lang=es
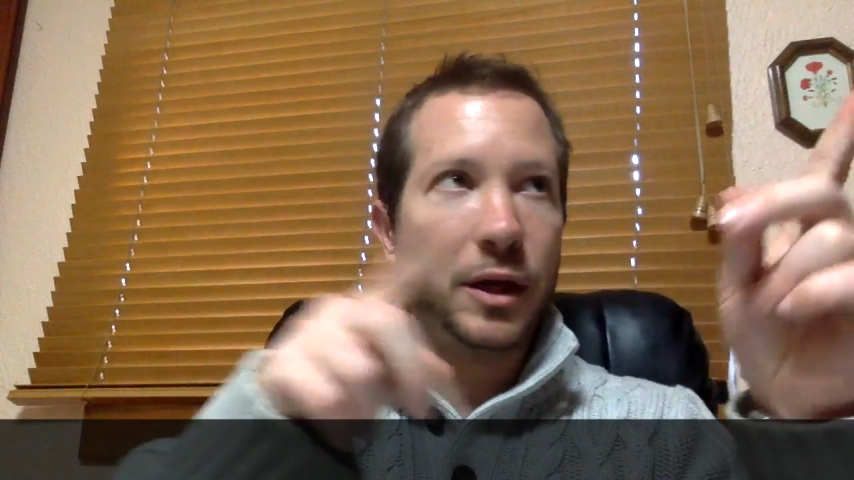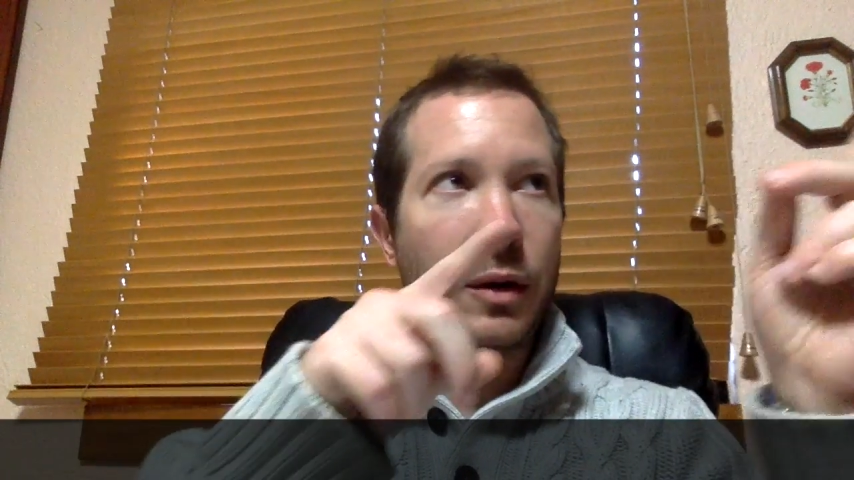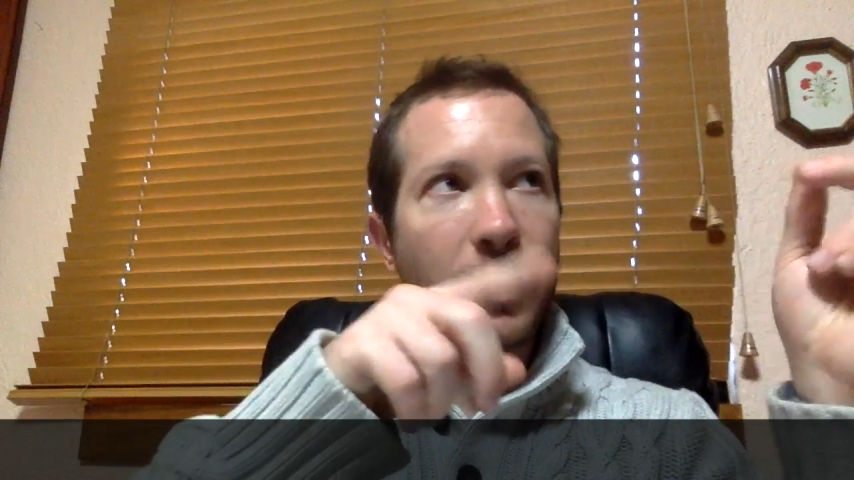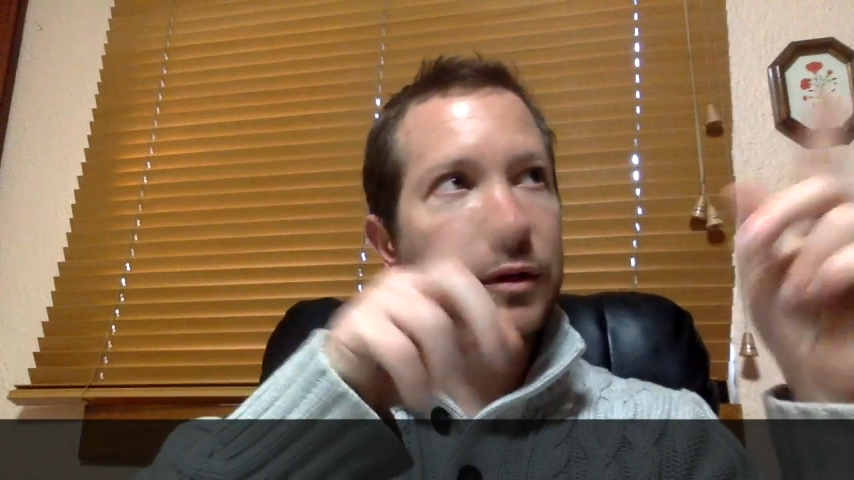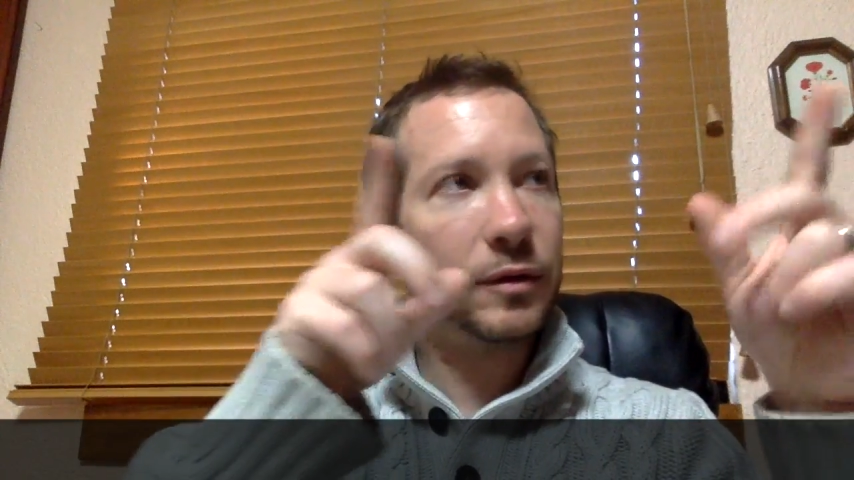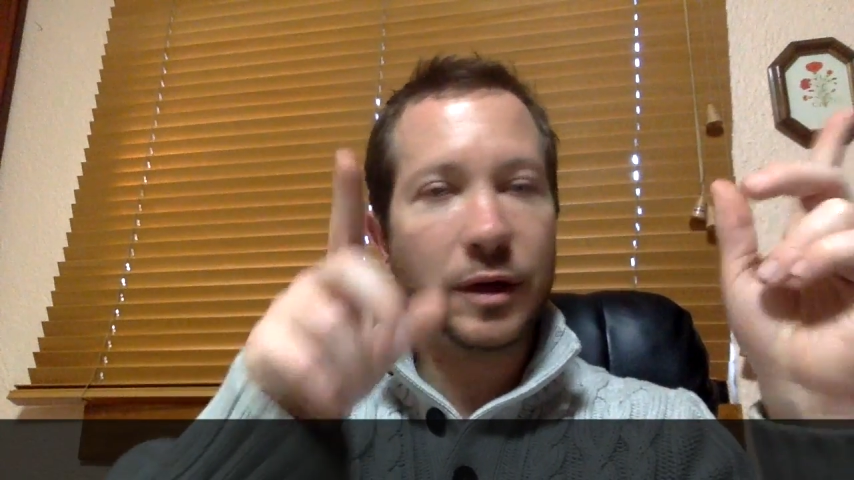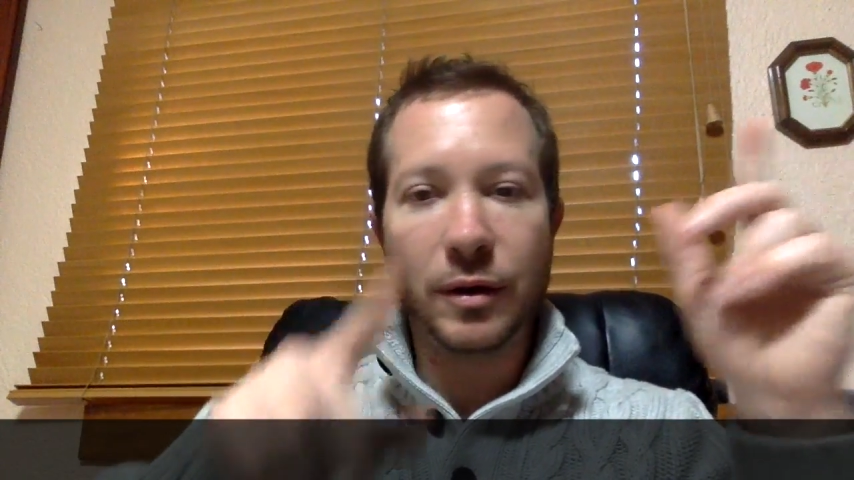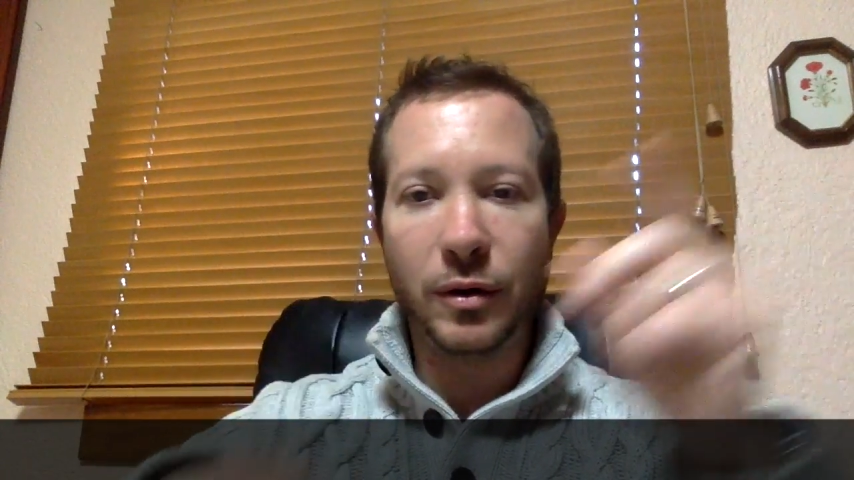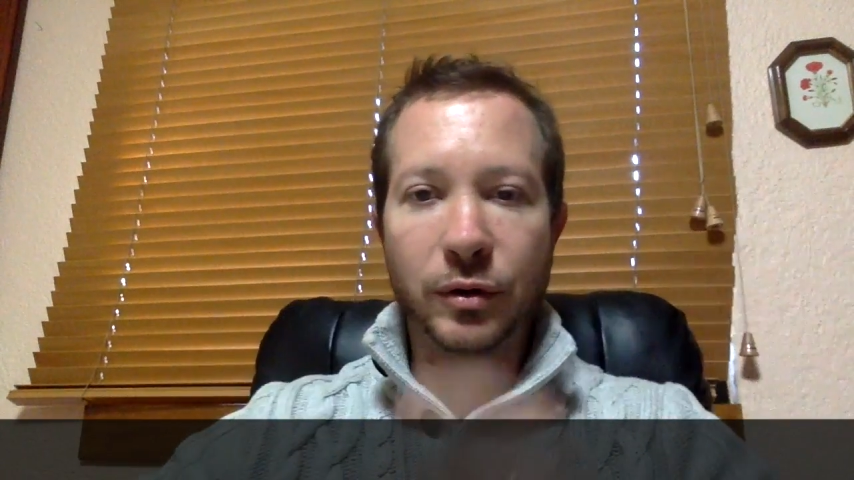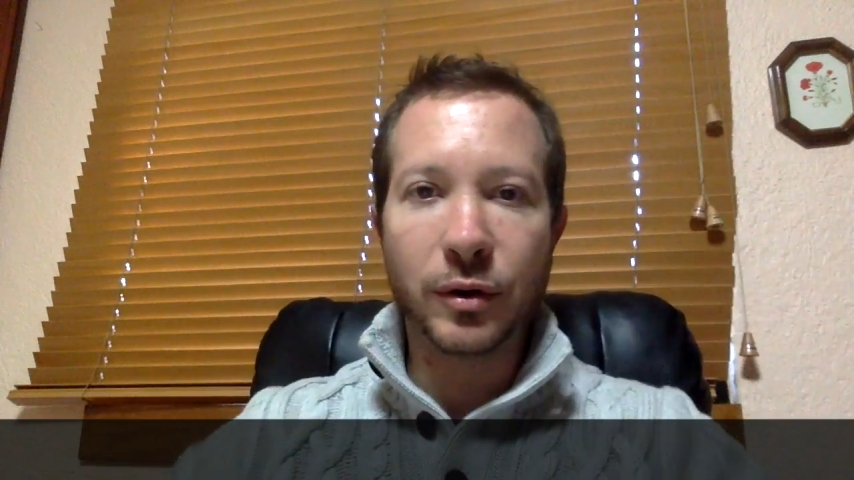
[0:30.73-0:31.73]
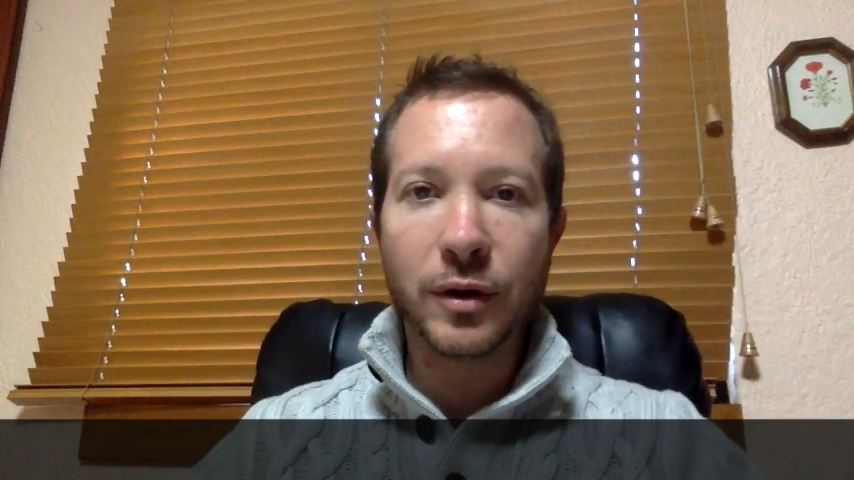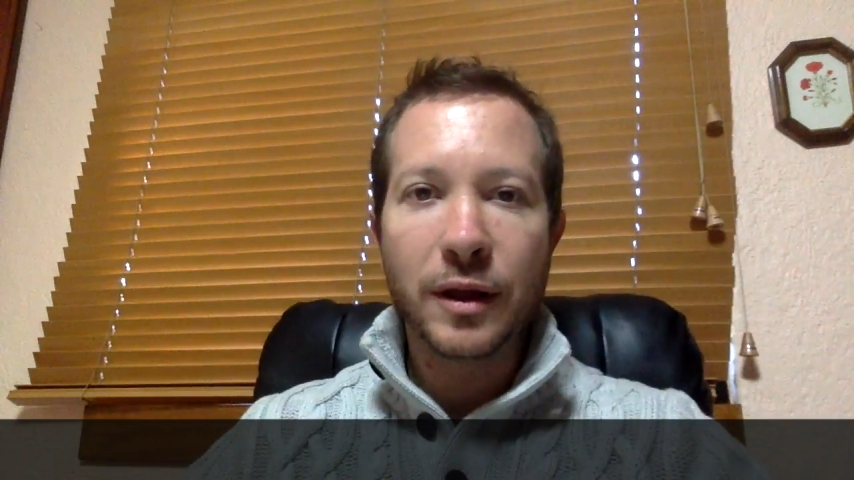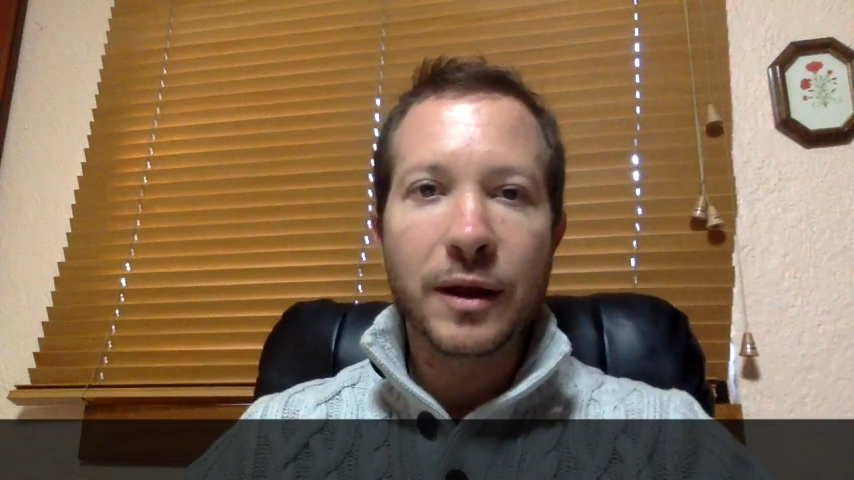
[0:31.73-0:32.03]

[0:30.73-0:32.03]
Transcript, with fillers: quiero esto, y quiero lo otro,